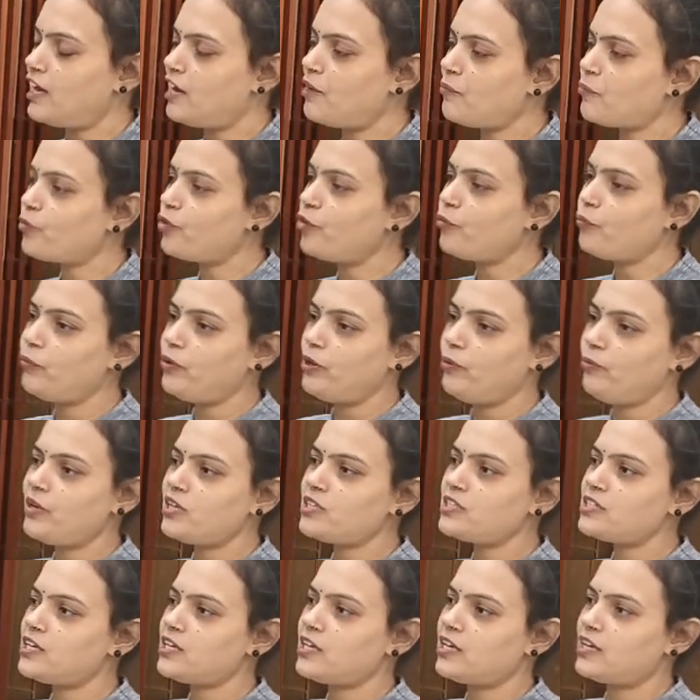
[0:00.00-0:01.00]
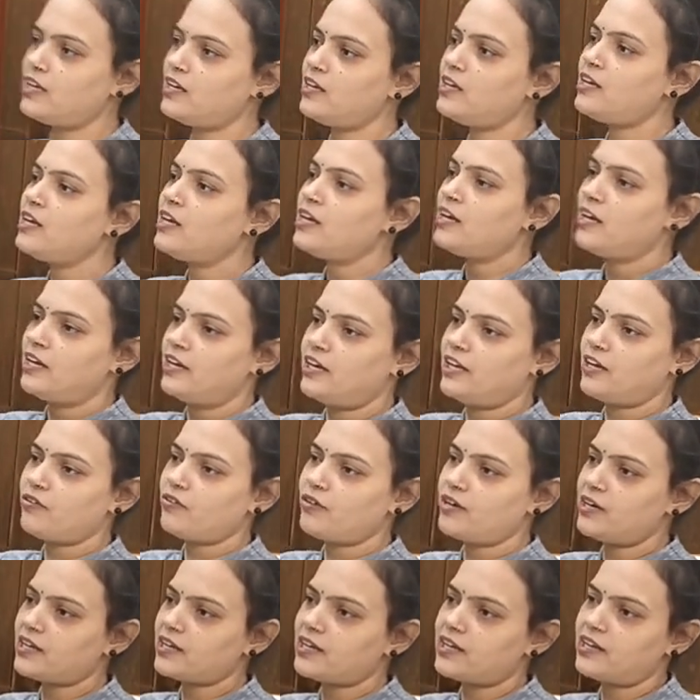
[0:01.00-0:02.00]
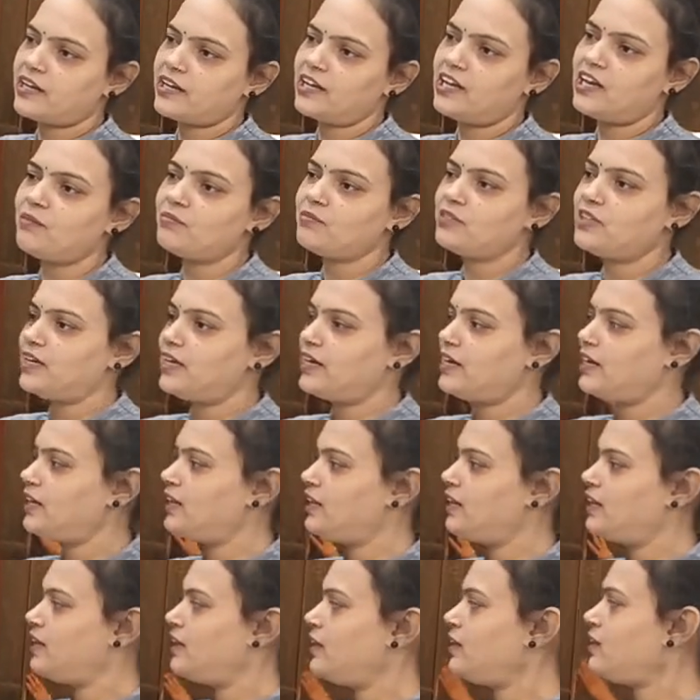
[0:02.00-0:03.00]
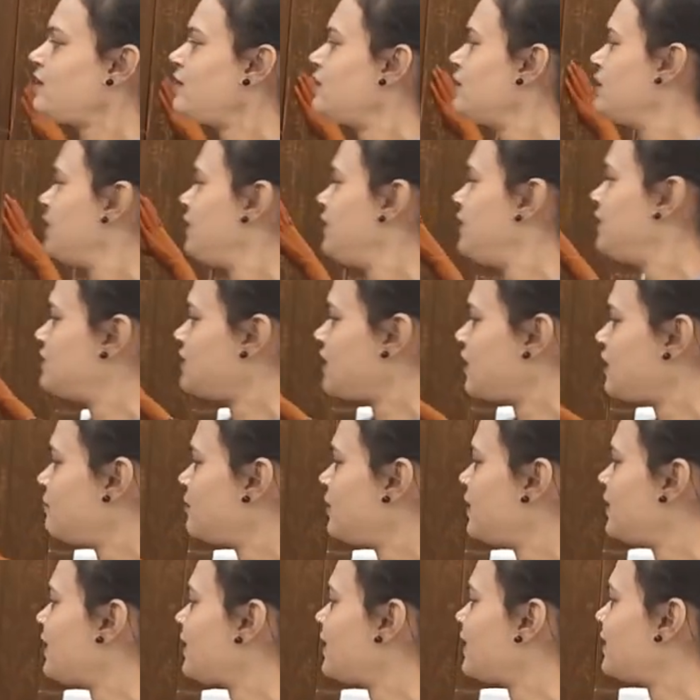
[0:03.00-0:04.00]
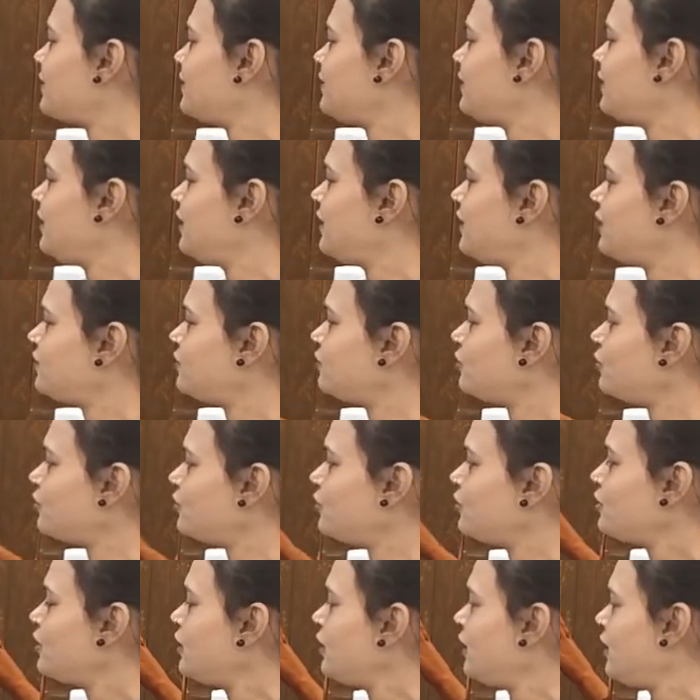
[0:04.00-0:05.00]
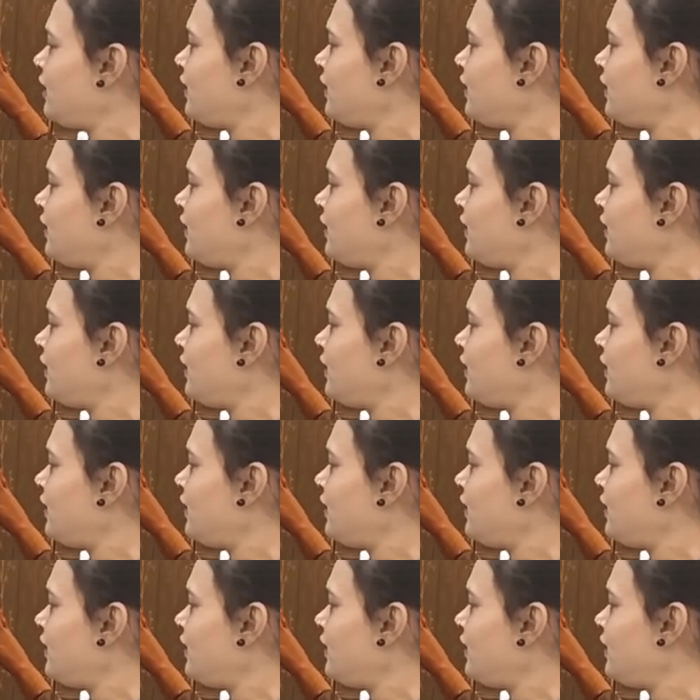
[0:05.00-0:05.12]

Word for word: में आपको पीवीसी के डेकोरेट करके हम दे रहे हैं डिजाइन बना कर दिए हैं तो